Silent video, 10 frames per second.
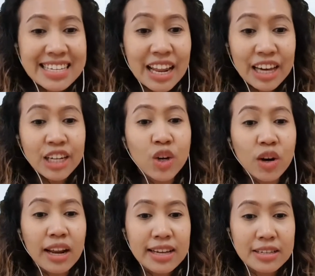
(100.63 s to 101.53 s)
Selain
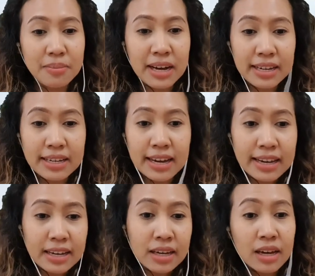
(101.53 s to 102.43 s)
diolah
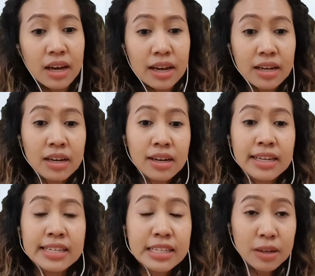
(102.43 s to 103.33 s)
sebagai uh,
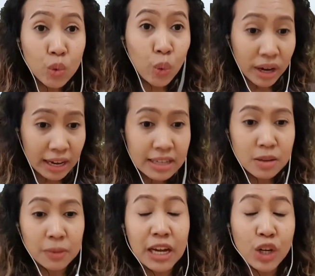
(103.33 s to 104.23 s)
isi kue
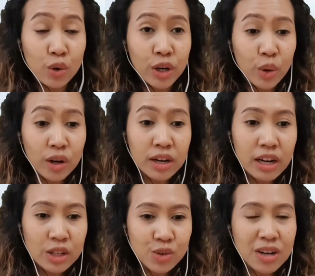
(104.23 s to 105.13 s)
seperti onde-onde
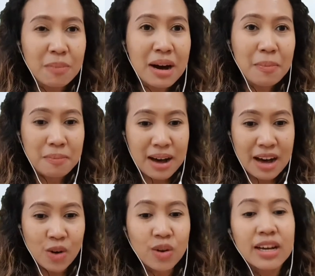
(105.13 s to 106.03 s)
dan juga
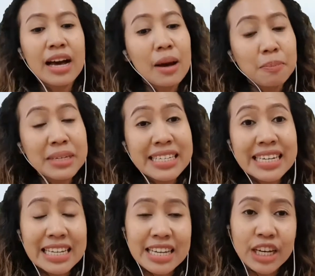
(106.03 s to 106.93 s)
bapau, biji
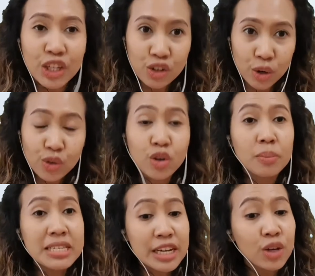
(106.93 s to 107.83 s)
kacang hijau juga
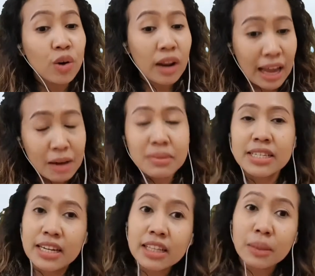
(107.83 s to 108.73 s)
bisa diolah
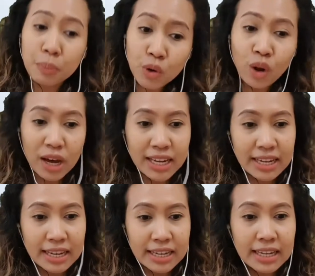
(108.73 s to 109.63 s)
menjadi tepung loh
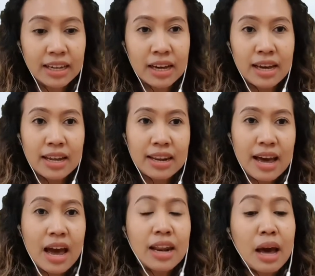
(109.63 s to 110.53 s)
adik-adik.
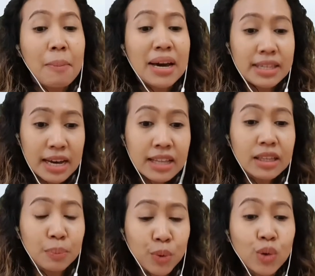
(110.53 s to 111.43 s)
Nah, namanya
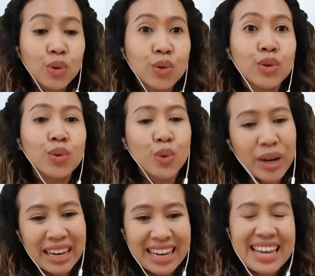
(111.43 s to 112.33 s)
tepung hun
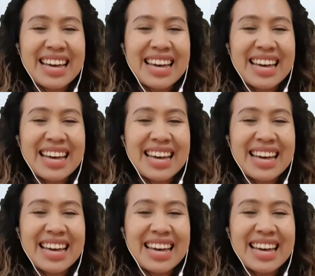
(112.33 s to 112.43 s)
kue.